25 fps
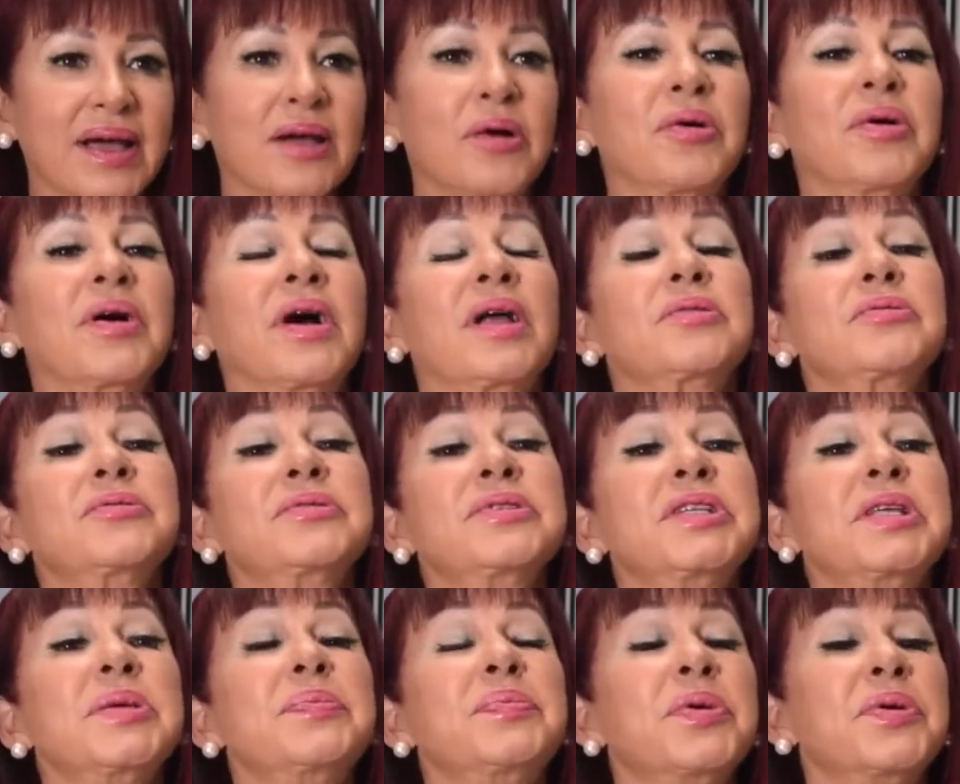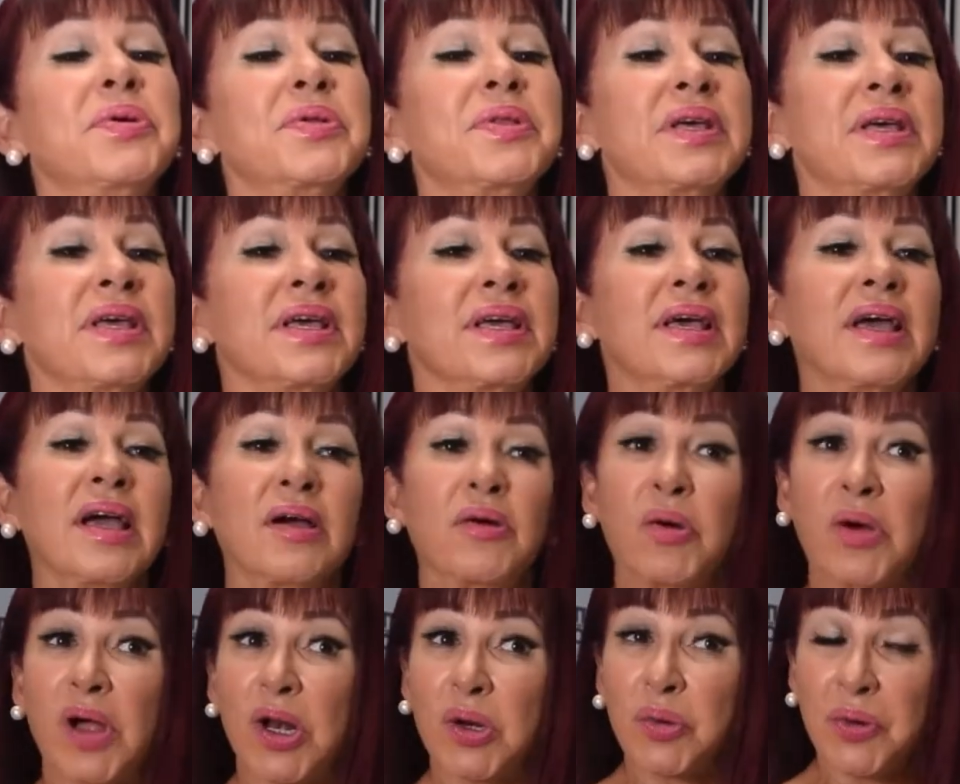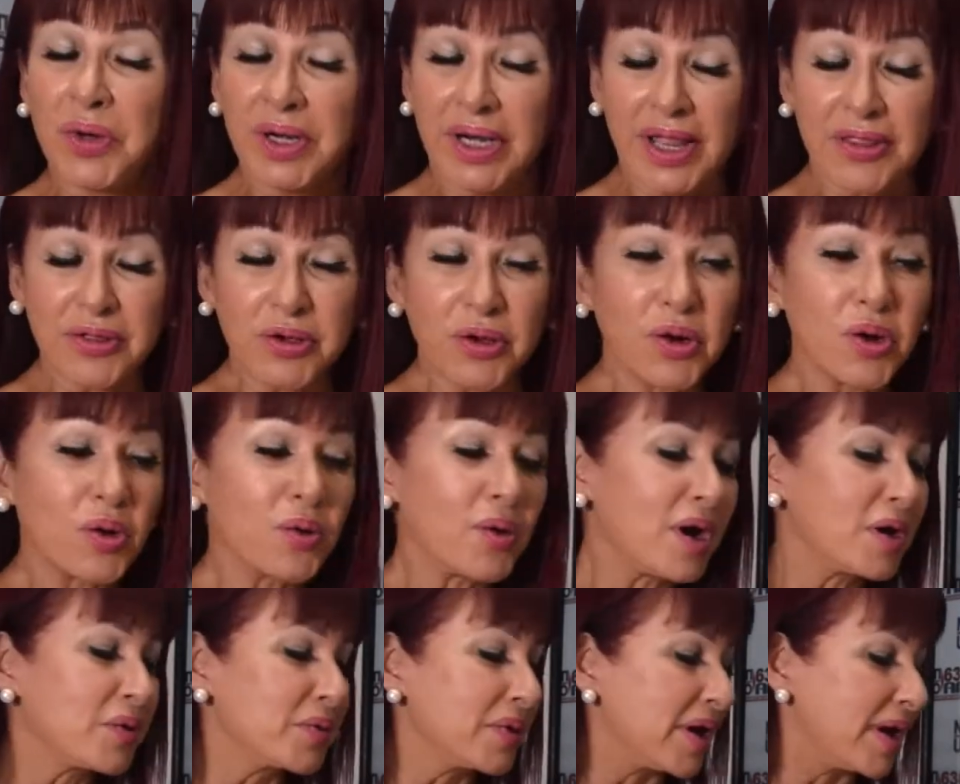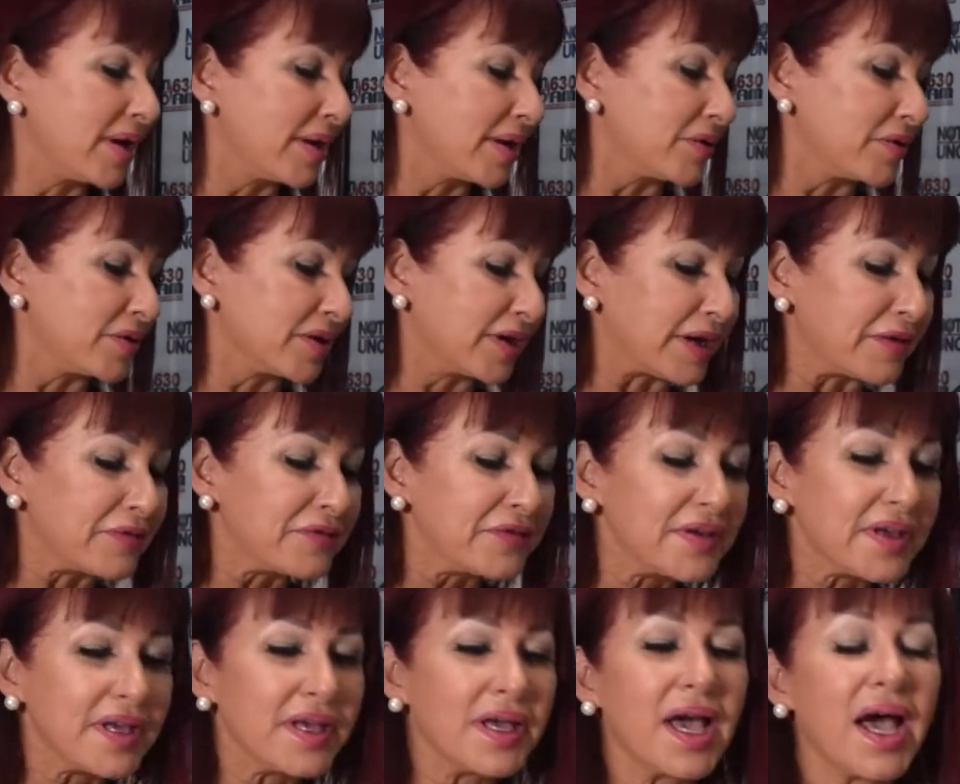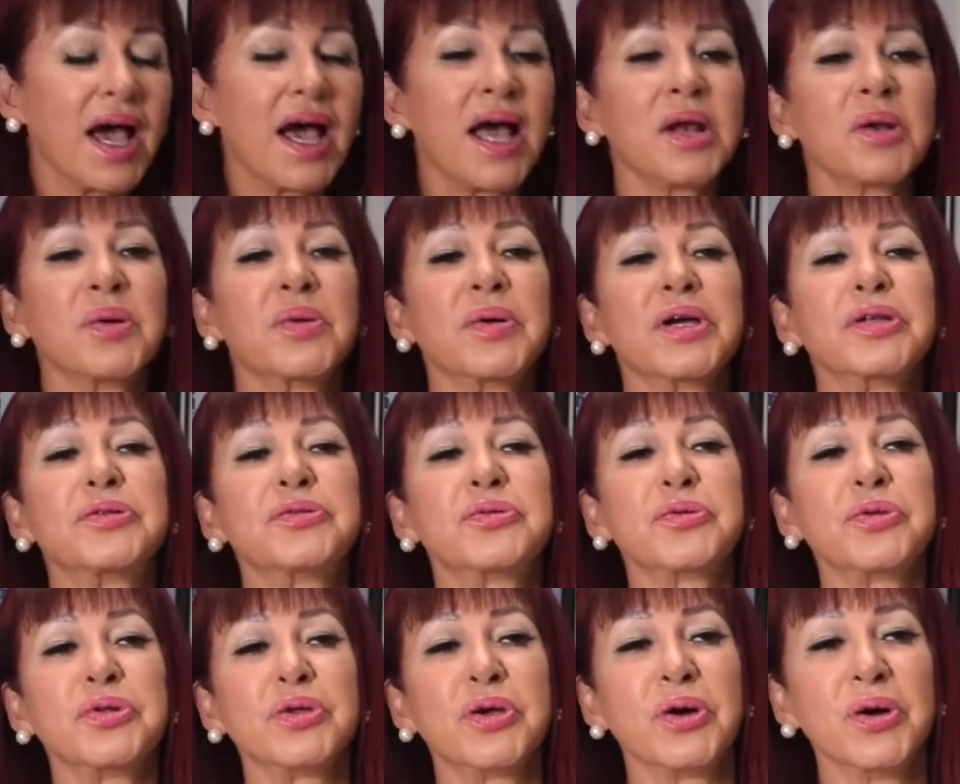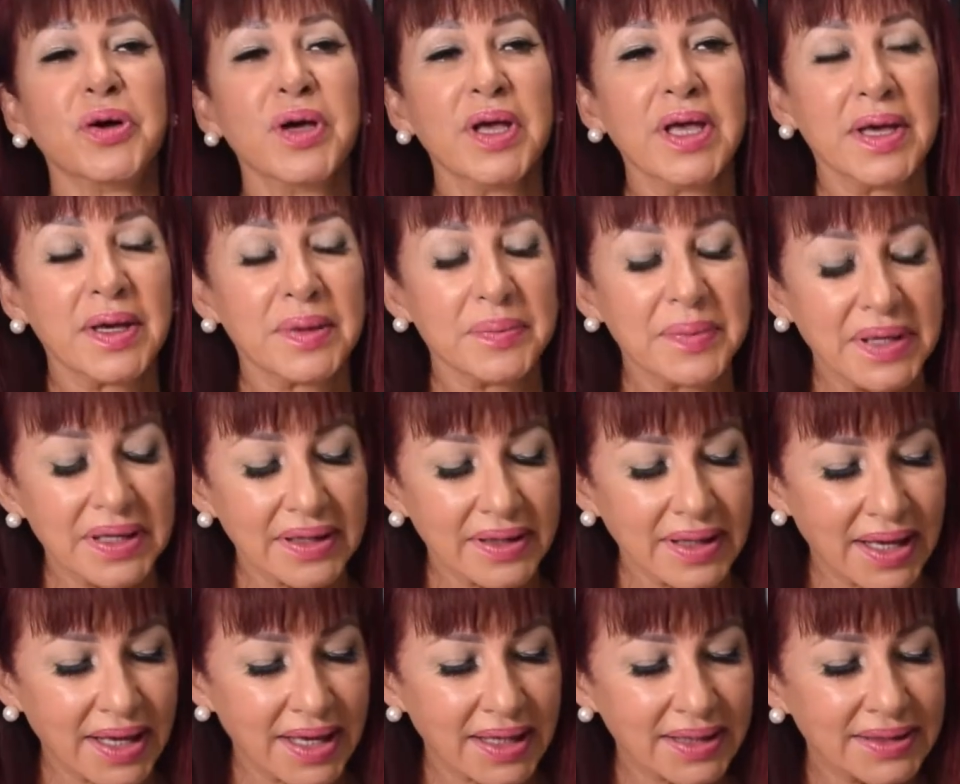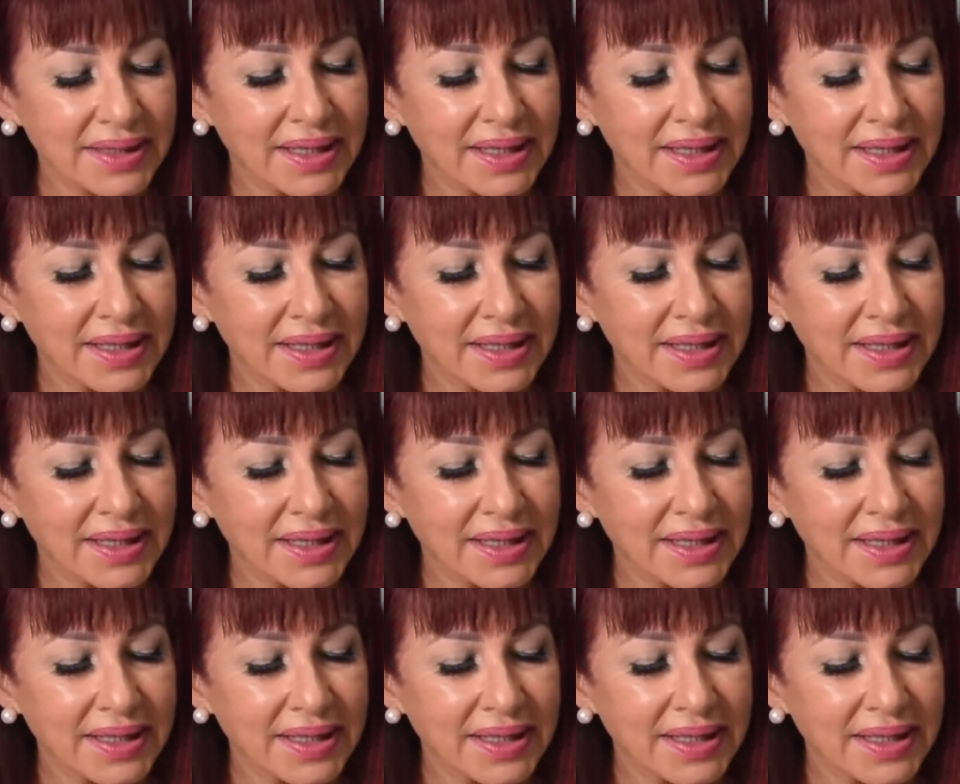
Con algún tipo de, con algún radiólogo, alguna radiografía, algún estudio, ¿verdad?